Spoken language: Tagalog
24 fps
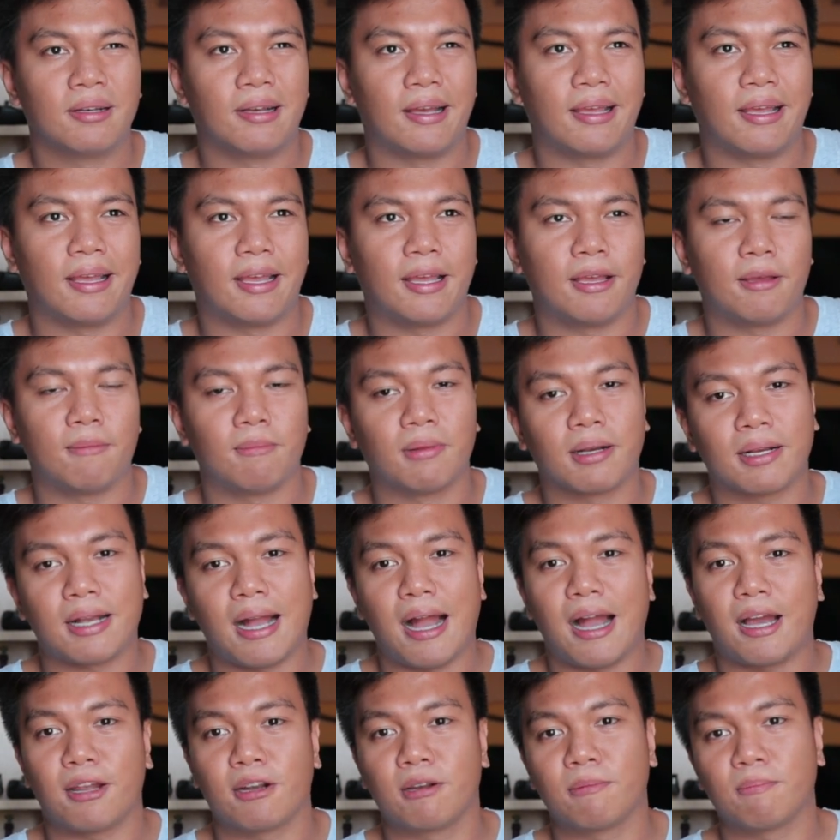eh
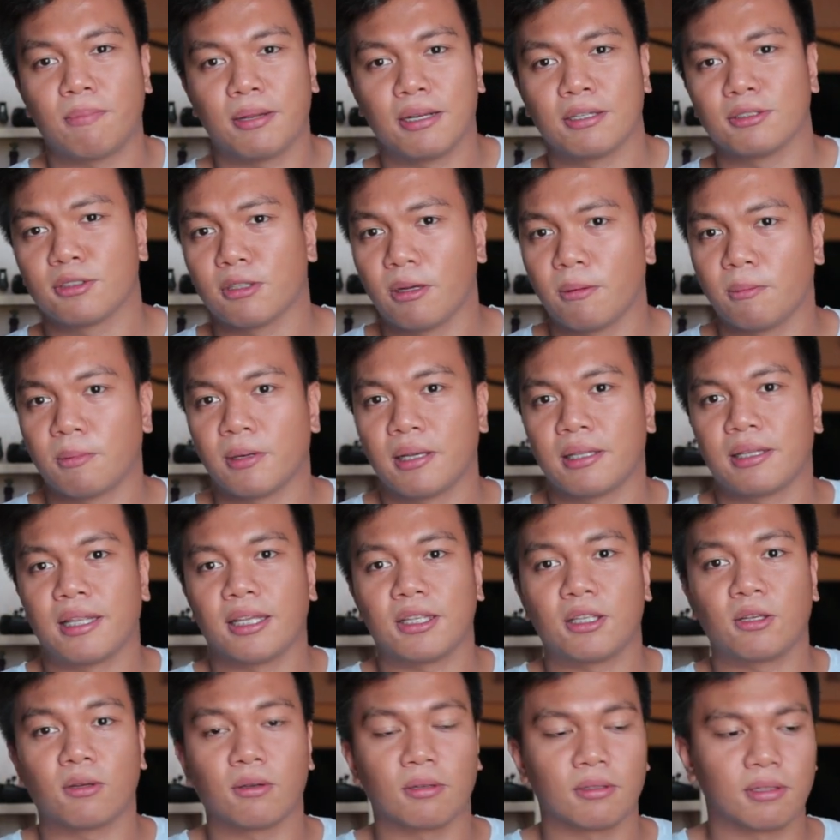magkakaroon pa ng sobra
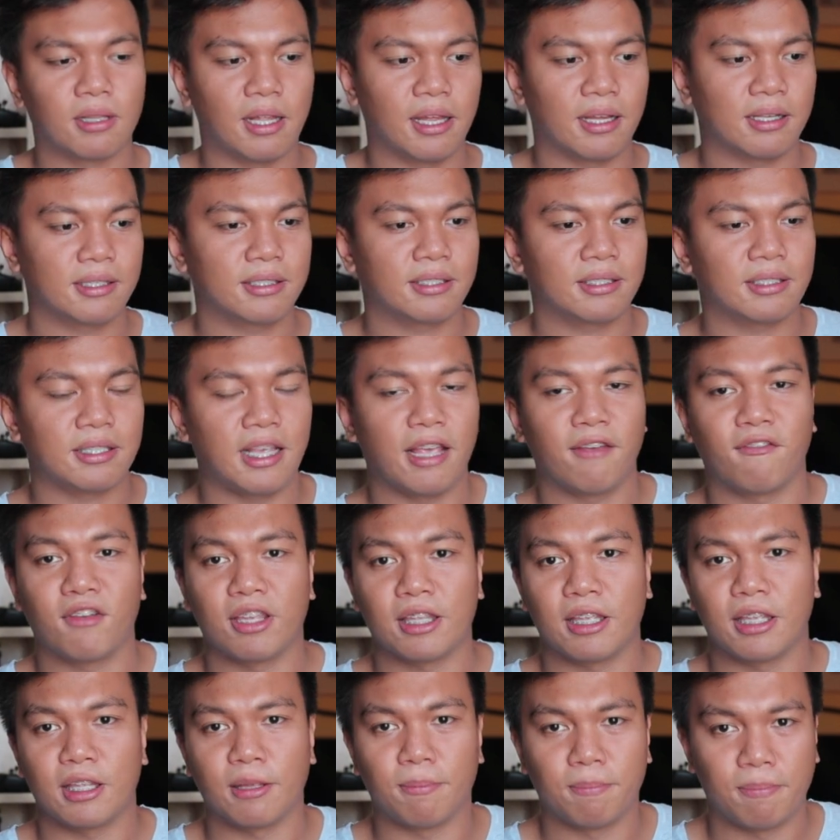that you could like save
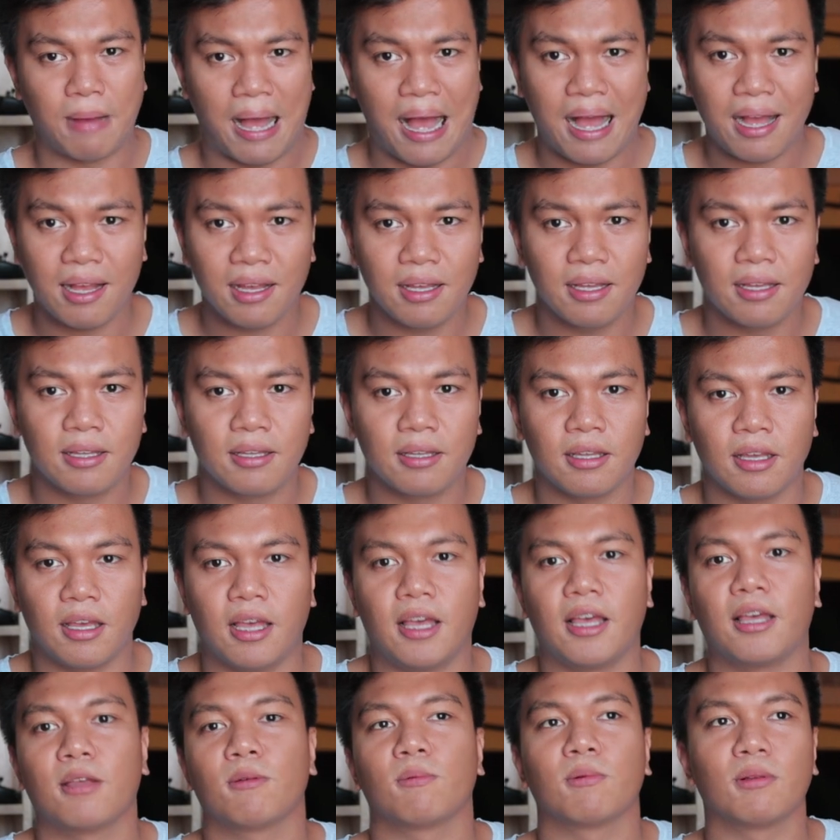it in the bank,
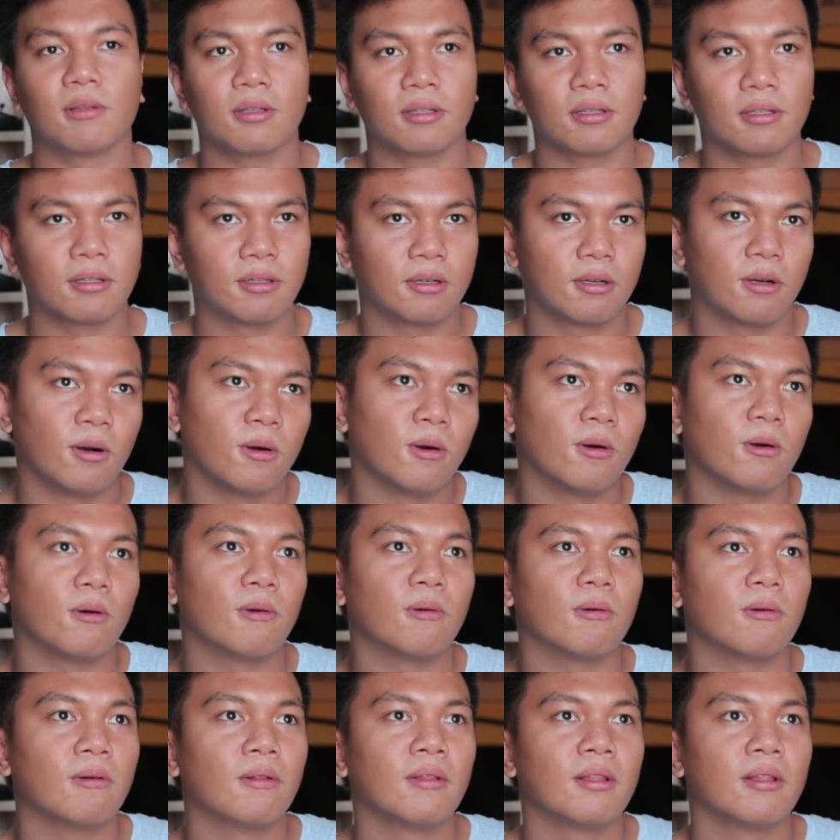it will go